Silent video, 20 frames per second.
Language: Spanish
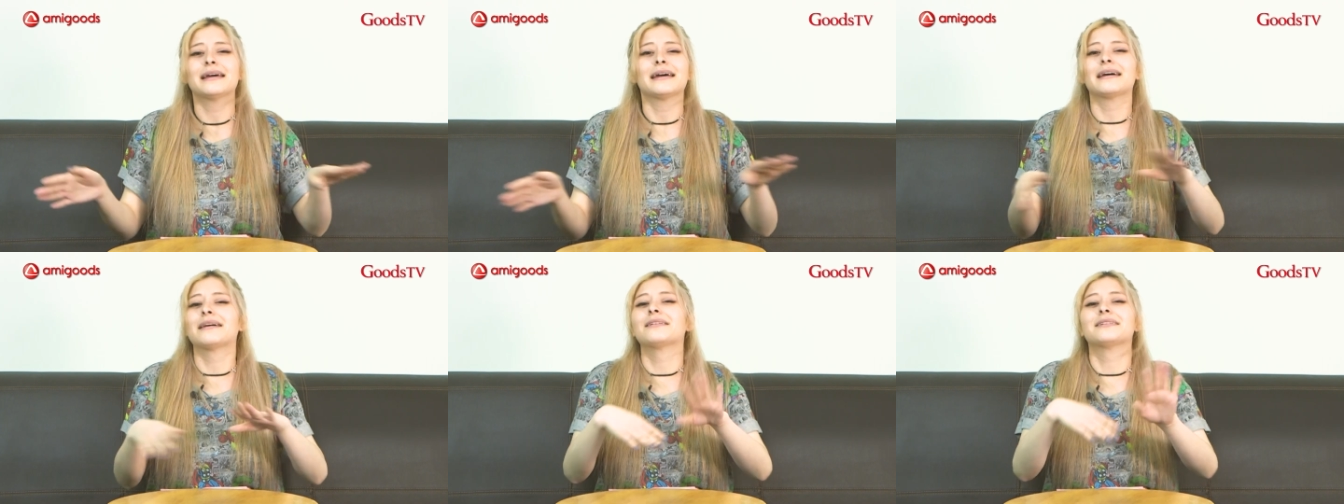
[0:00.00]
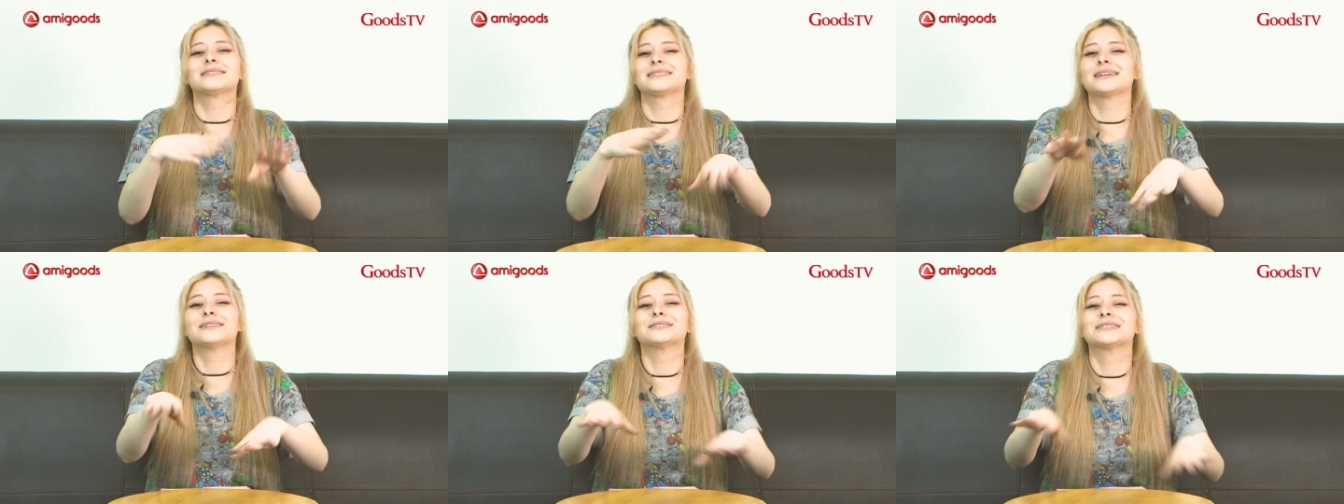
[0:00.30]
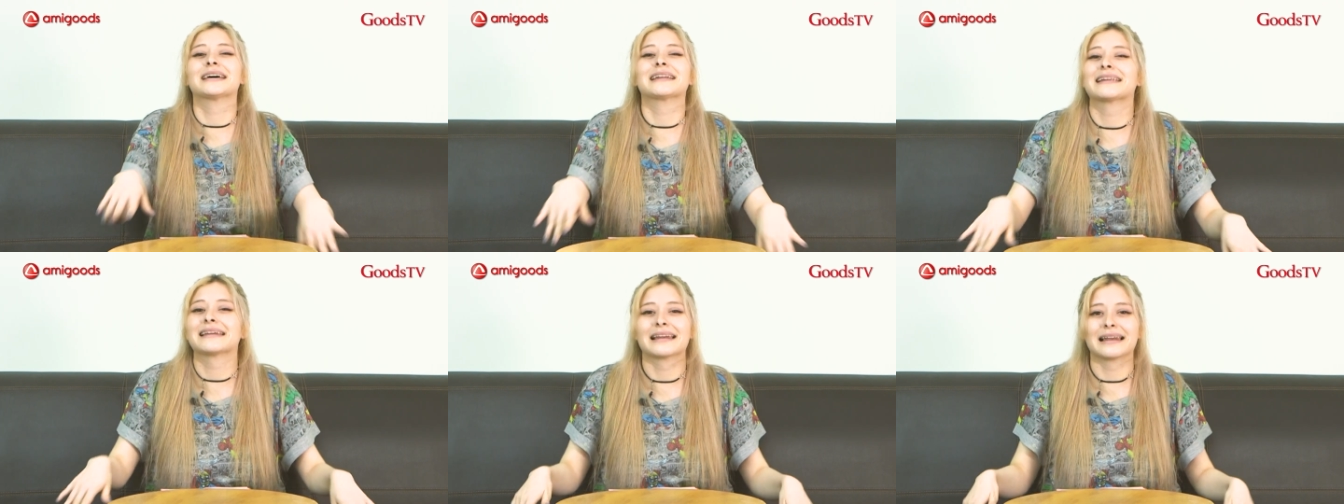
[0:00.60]
ahorita nos
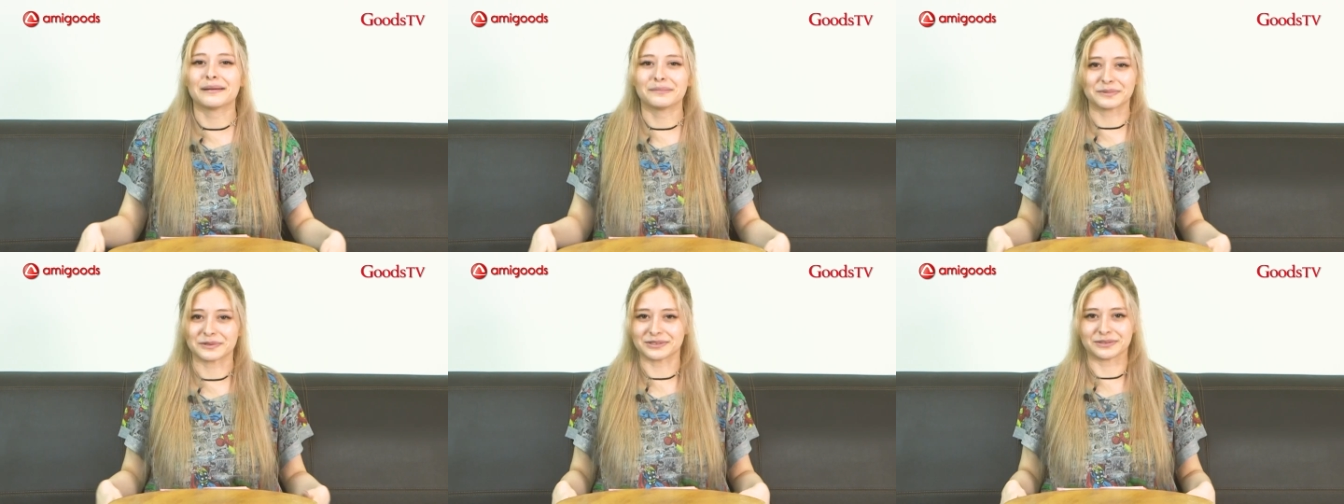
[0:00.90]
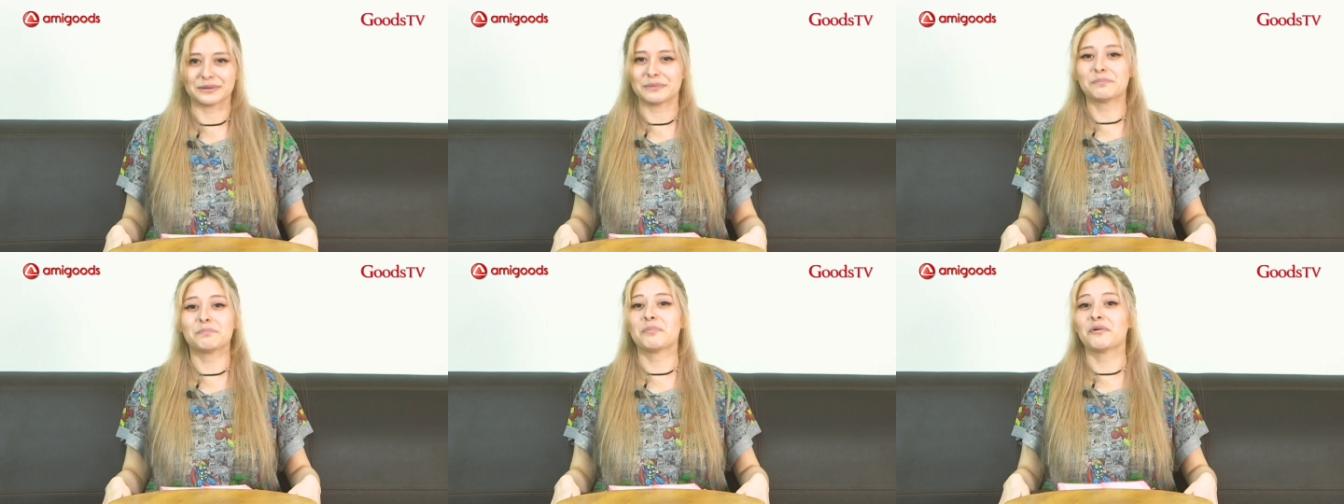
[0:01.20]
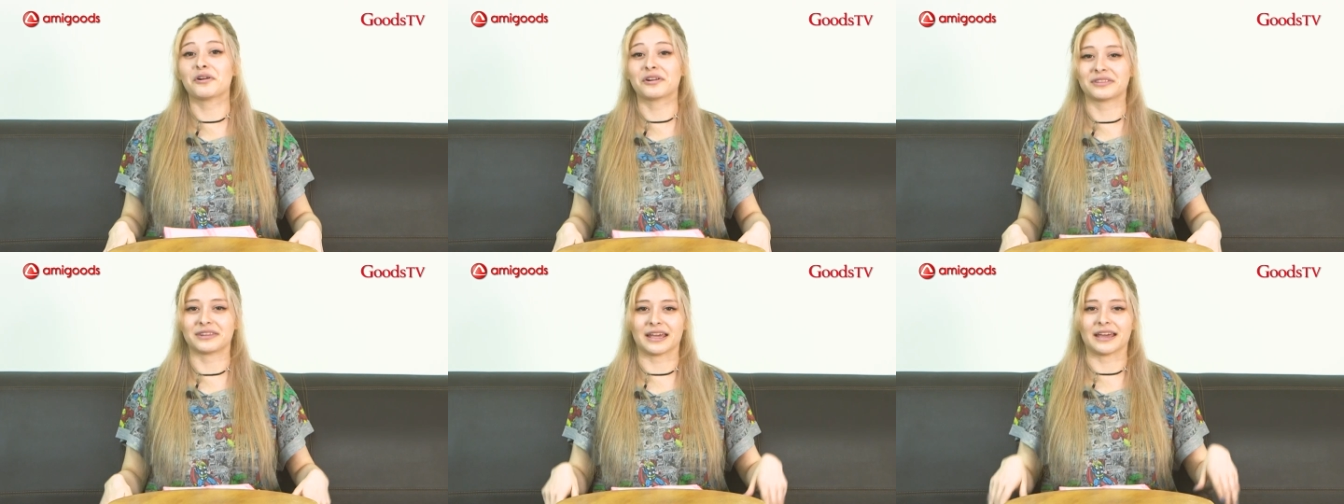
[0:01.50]
arreglamos, no
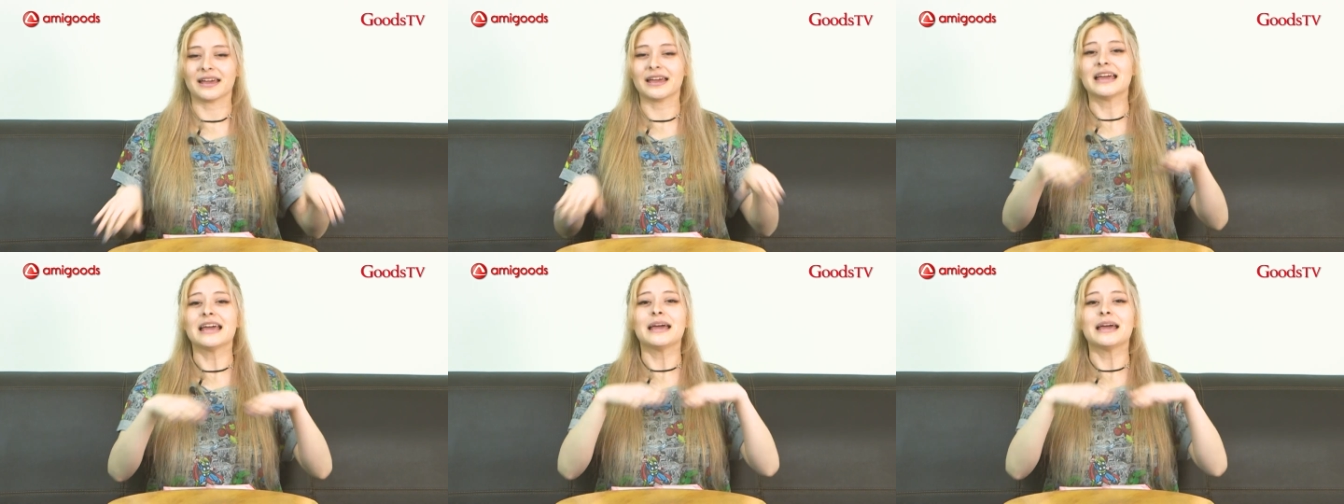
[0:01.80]
importa.